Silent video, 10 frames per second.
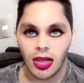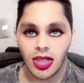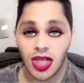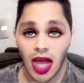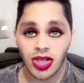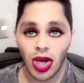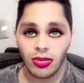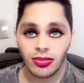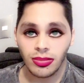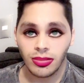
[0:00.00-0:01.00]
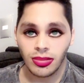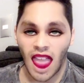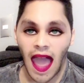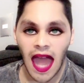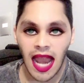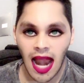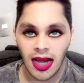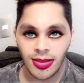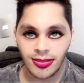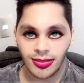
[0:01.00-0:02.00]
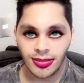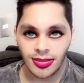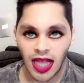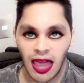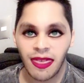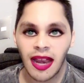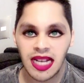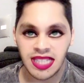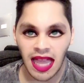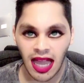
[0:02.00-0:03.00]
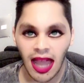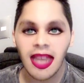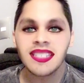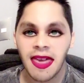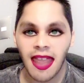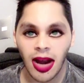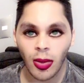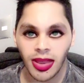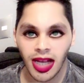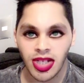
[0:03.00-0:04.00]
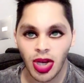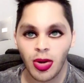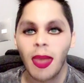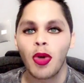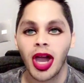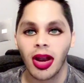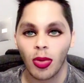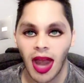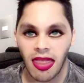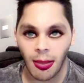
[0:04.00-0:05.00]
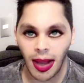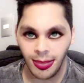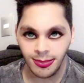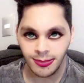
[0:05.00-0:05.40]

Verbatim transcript: Sexo, anal. Hicen esta cara y se darán cuenta que soy una mujer, una dama.